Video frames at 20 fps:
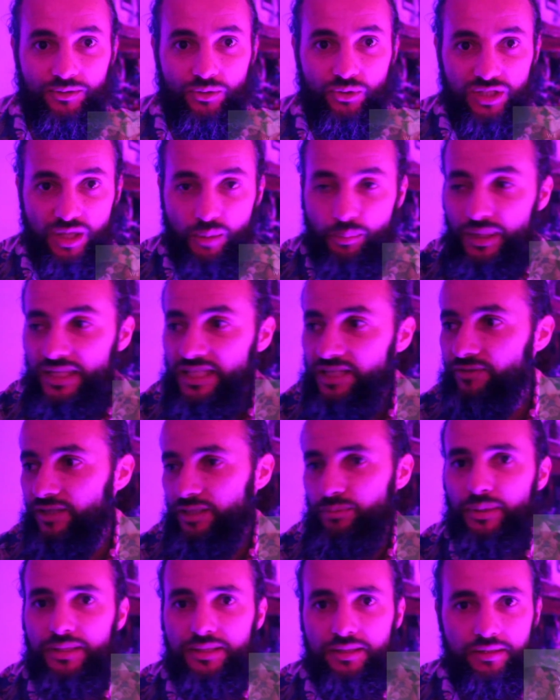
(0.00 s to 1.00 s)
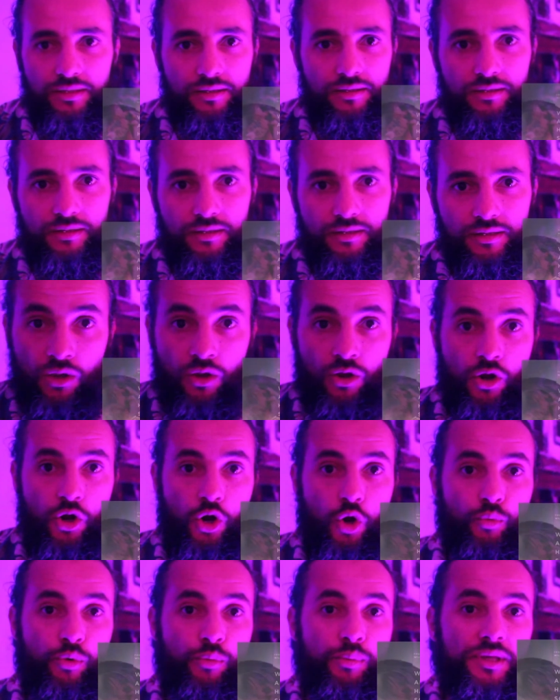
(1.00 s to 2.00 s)
on ne sait pas ce qui va se passer.
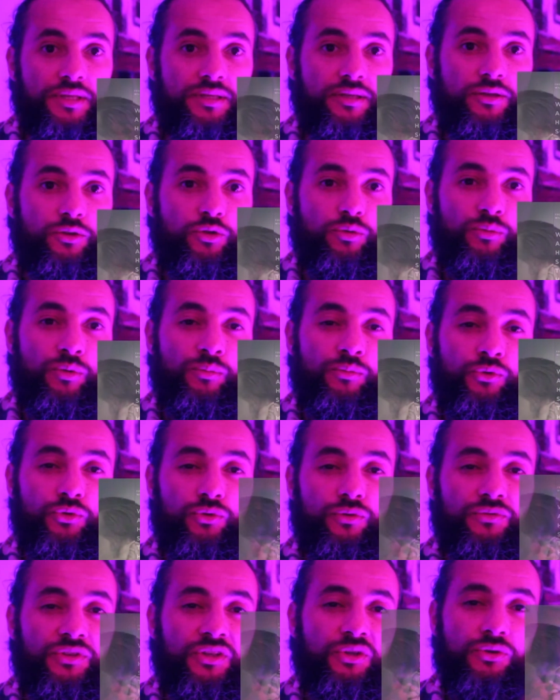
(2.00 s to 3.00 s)
On peut passer de moments de vie